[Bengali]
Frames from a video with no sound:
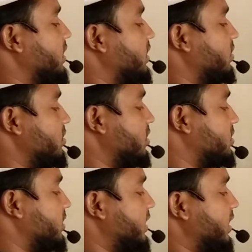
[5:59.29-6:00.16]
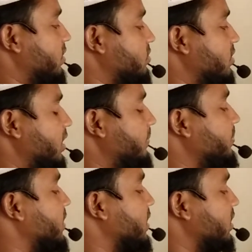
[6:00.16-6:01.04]
তাহলে দশ এখানেও ধরলাম
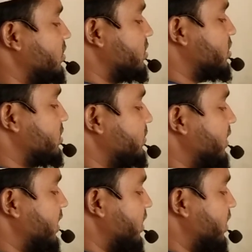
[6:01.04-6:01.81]
দশ দশ মিলে